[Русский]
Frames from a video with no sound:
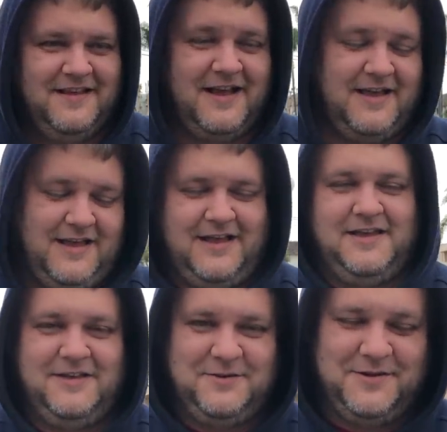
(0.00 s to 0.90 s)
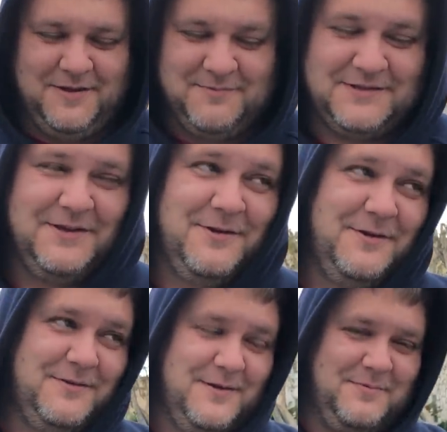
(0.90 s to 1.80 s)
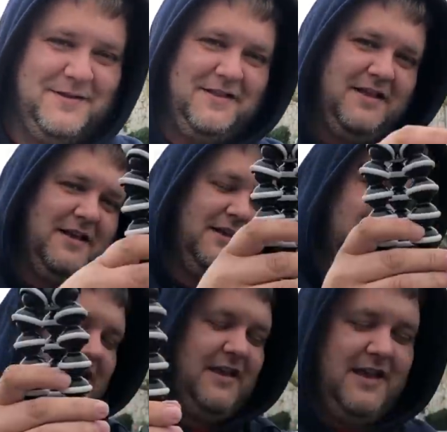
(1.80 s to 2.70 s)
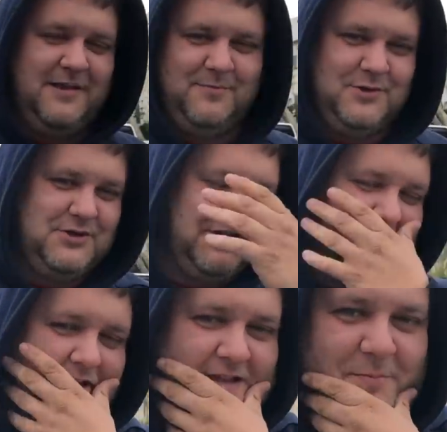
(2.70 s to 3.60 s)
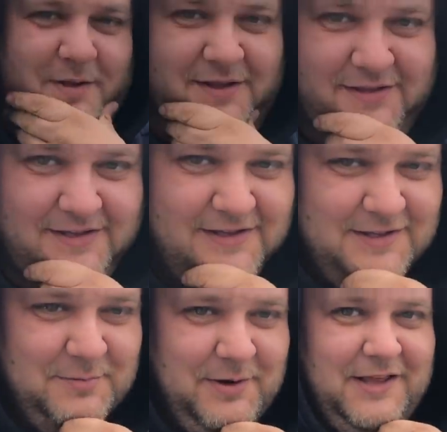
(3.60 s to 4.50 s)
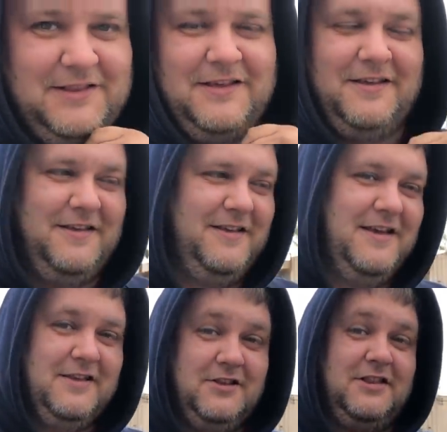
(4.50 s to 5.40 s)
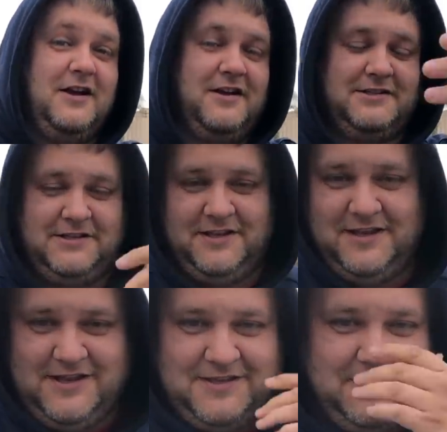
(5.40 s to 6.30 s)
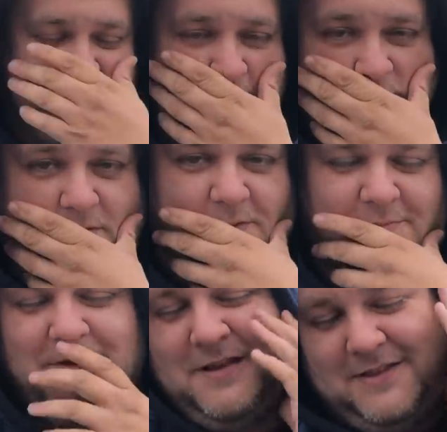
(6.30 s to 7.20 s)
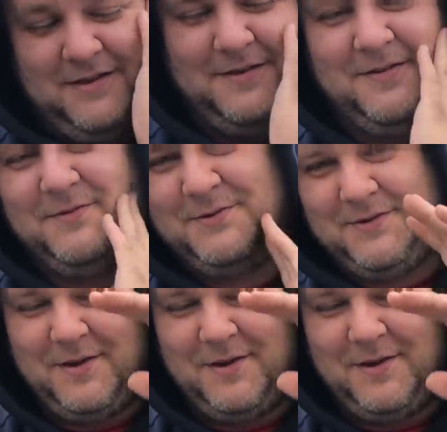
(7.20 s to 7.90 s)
А я, а я другим из героев. От него да, случайно это Да, узнал. я немножечко тогда был э, небритый. Не так, как Сергей, конечно, но у меня так все.